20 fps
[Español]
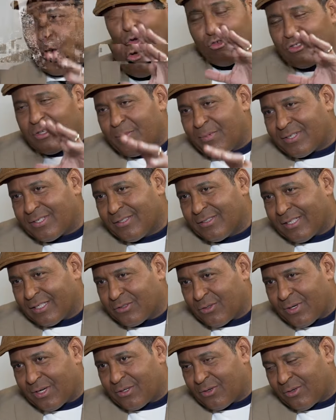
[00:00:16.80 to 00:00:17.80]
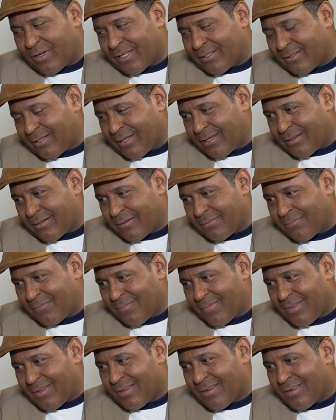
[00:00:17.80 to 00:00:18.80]
11 presentaciones con esta
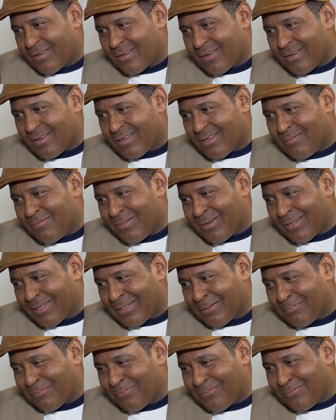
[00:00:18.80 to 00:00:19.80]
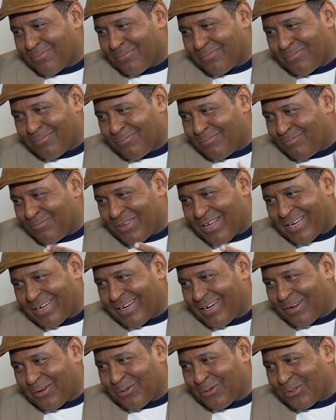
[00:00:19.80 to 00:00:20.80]
y me llega
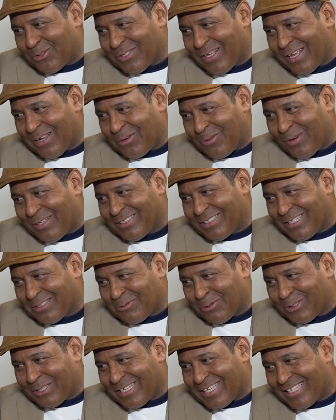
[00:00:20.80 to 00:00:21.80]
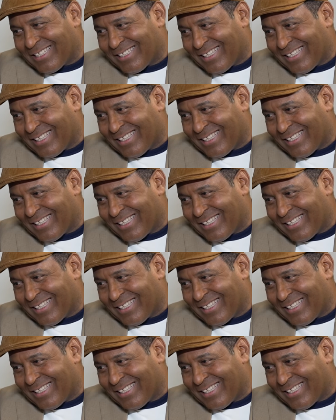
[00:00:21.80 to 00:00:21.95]
la curiosidad de cuántas botellas de